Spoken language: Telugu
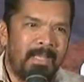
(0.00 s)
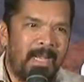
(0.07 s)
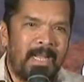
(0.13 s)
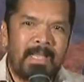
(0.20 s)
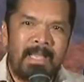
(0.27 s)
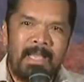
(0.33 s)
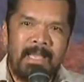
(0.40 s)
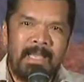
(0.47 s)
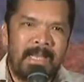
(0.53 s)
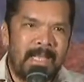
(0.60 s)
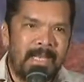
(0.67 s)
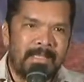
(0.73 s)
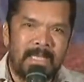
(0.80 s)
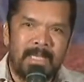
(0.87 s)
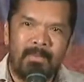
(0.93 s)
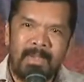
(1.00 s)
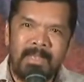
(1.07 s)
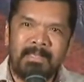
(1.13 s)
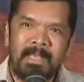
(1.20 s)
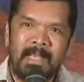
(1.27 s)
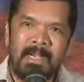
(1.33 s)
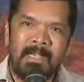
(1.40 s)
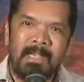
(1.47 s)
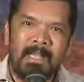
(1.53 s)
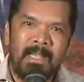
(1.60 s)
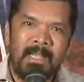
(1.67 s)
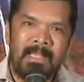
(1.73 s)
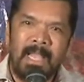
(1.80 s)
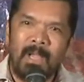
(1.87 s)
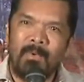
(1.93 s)
జనరల్గా ఎన్నికల సంఘం ఏం చేయాలంటే
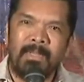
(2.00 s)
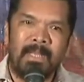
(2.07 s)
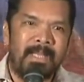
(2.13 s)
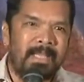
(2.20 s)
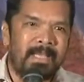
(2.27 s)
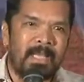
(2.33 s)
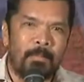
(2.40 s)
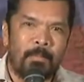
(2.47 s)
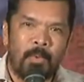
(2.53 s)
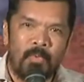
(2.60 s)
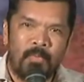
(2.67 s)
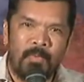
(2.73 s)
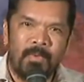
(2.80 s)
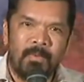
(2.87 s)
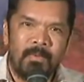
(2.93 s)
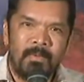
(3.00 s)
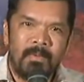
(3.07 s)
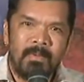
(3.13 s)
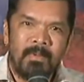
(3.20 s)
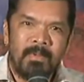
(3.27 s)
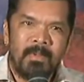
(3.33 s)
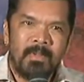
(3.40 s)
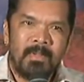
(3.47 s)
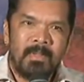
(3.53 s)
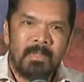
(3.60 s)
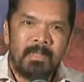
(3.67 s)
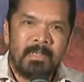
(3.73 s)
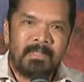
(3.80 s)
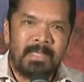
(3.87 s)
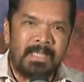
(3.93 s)
ఏముంది నీ దగ్గర ప్రూఫ్
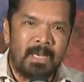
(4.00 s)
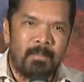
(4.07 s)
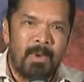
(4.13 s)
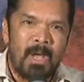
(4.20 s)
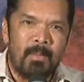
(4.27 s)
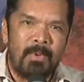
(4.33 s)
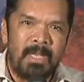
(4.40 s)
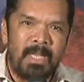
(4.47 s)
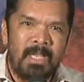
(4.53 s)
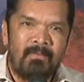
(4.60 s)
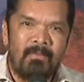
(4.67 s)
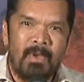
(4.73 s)
చంద్రబాబుని